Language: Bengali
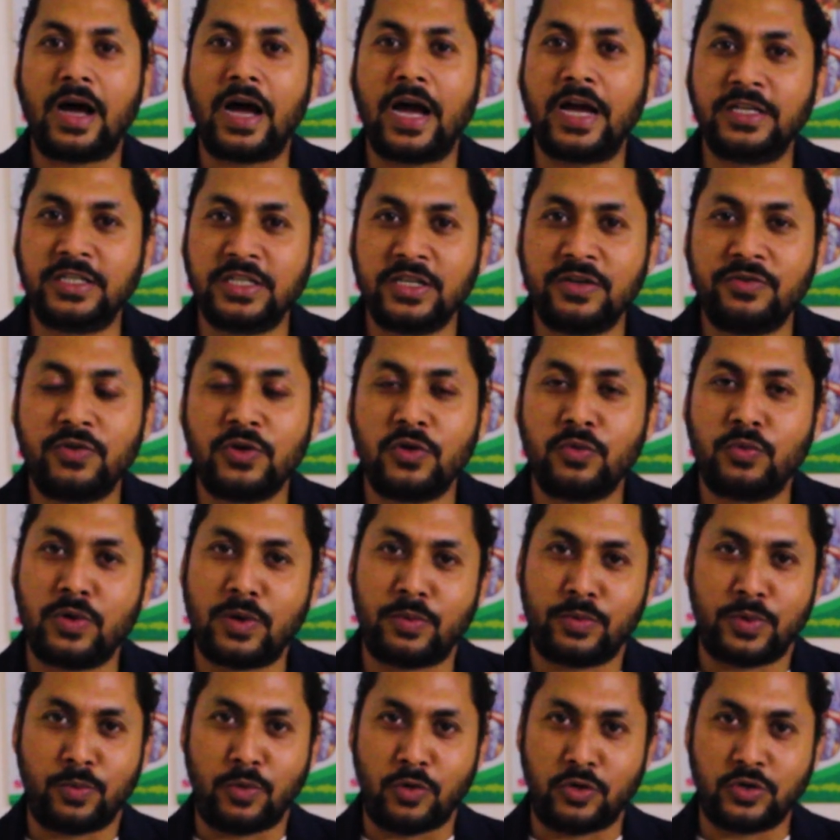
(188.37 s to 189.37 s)
আইডিএফের উপর
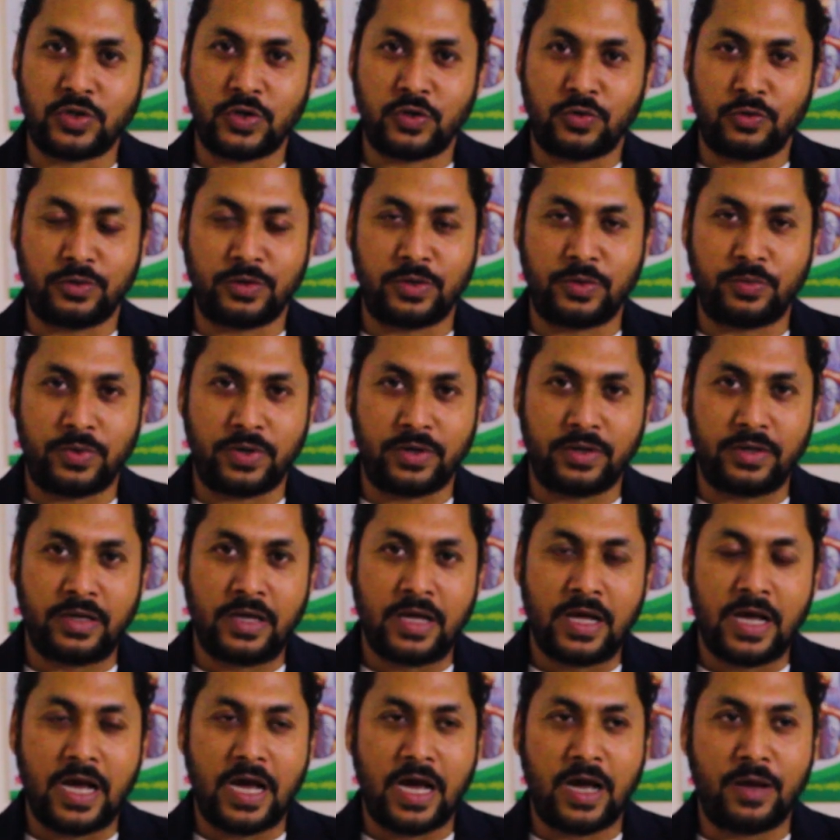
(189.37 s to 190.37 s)
আমরা ভরসা করতে পারি
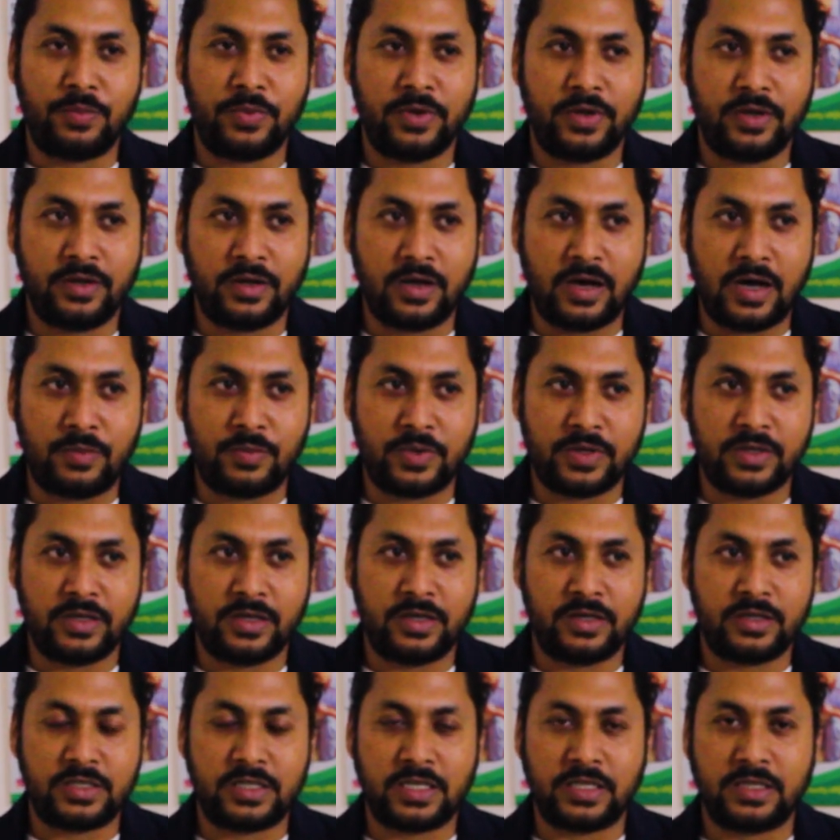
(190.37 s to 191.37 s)
আমি আমাদের
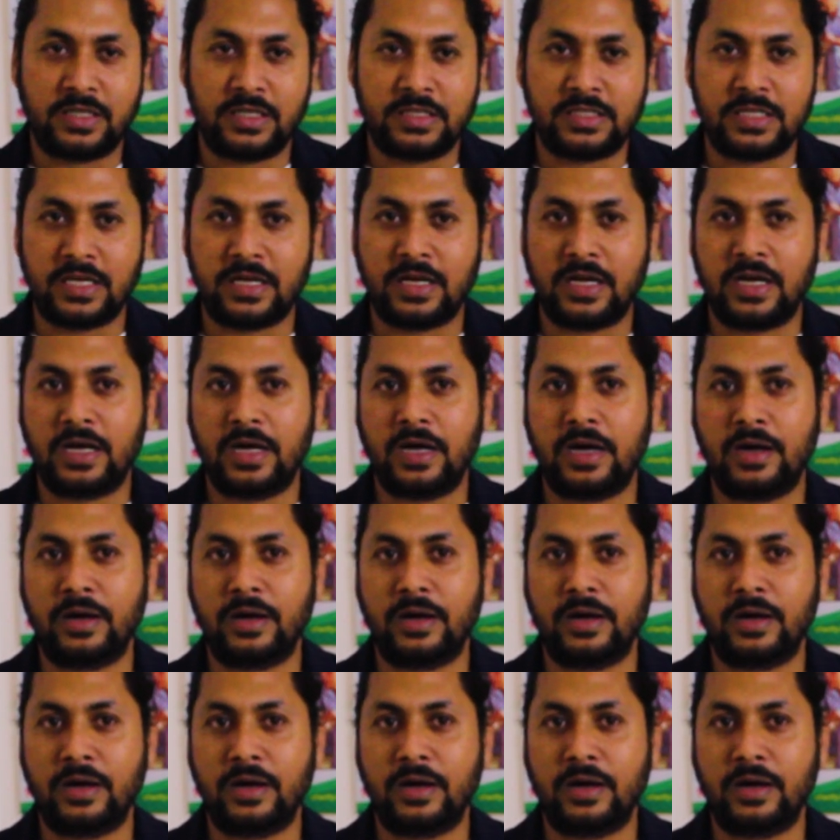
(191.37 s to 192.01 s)
সাথে যারা